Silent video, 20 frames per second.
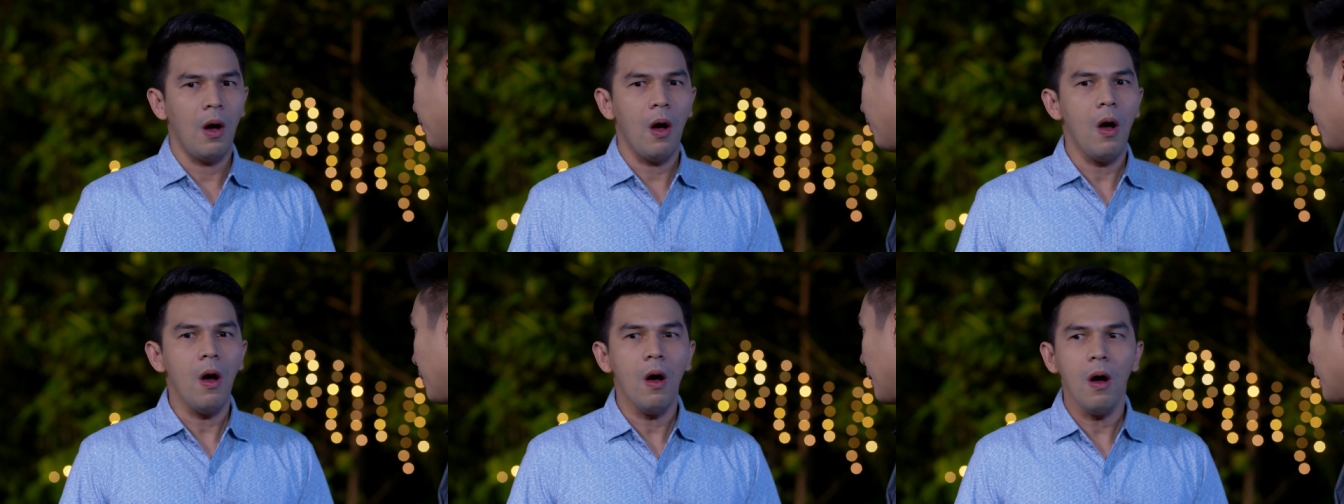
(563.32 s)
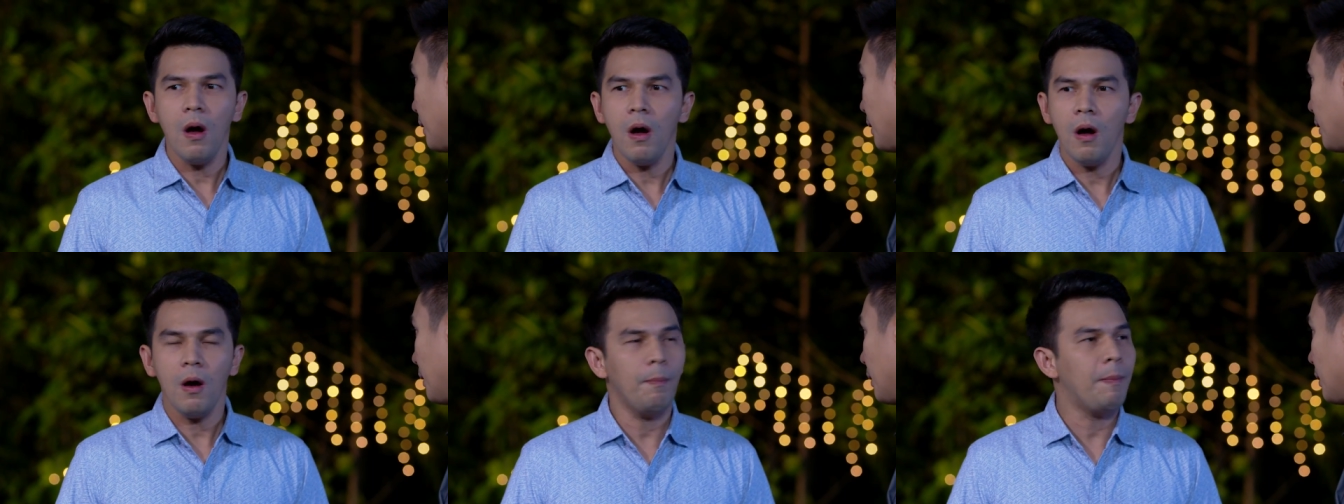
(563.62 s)

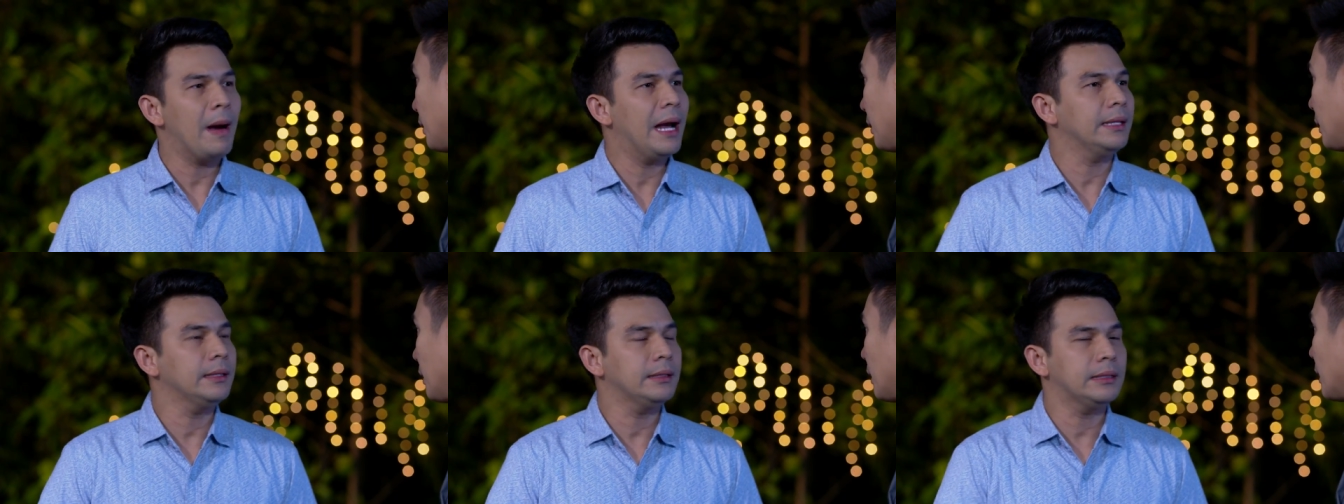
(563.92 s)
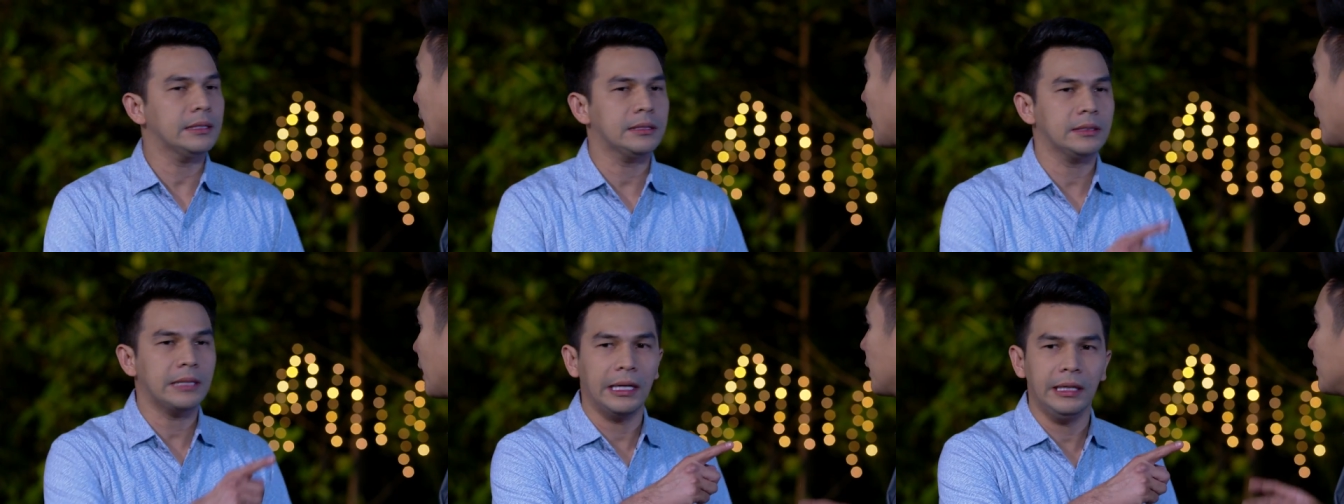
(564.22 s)
Oh,
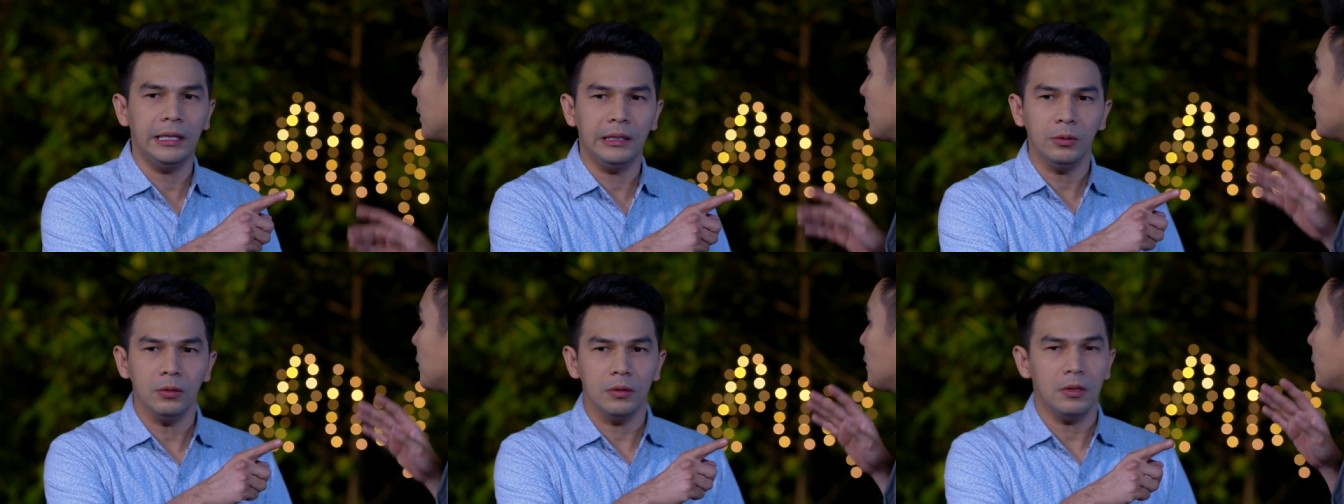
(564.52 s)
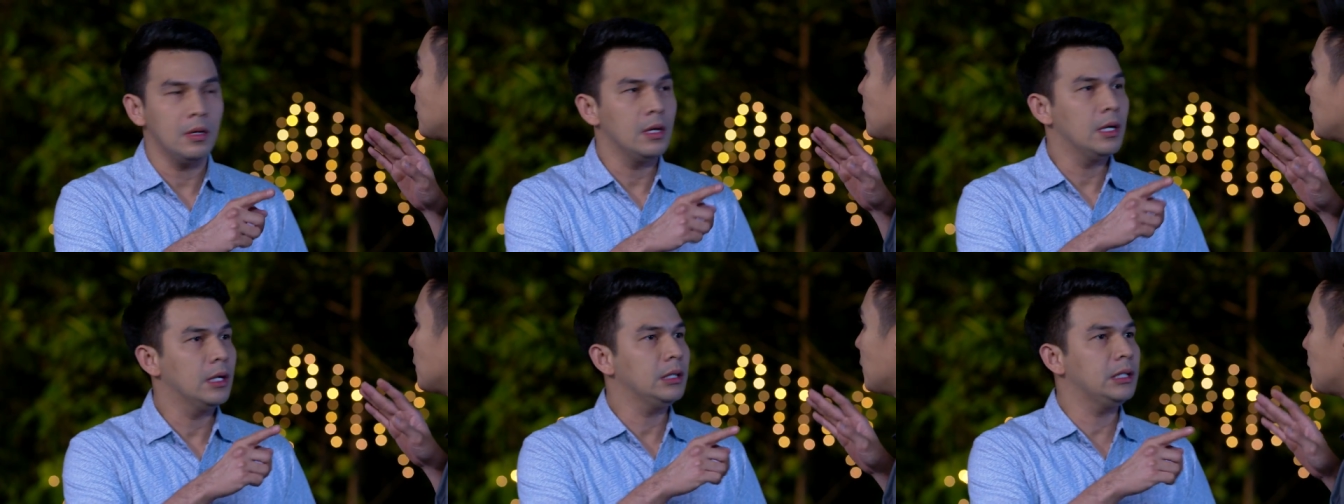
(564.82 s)
pantas tadi tuh
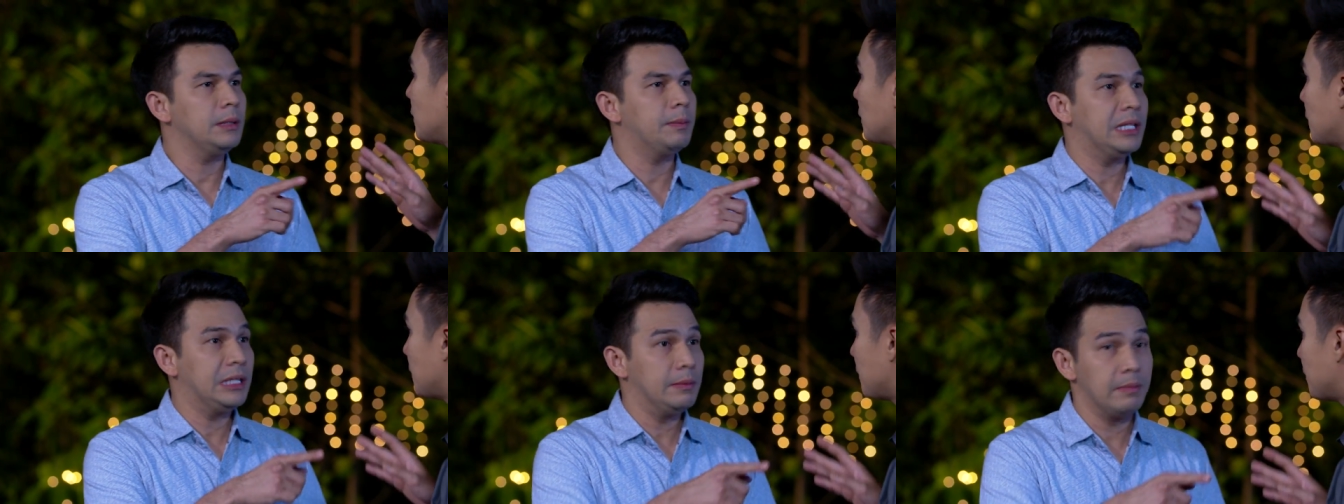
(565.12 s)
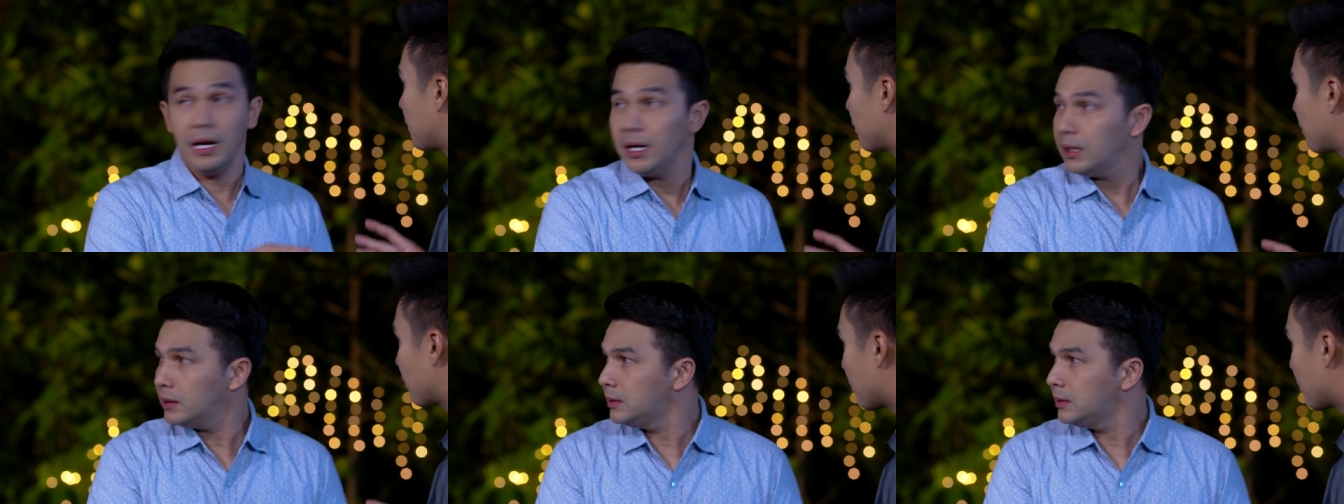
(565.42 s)
tiba-tiba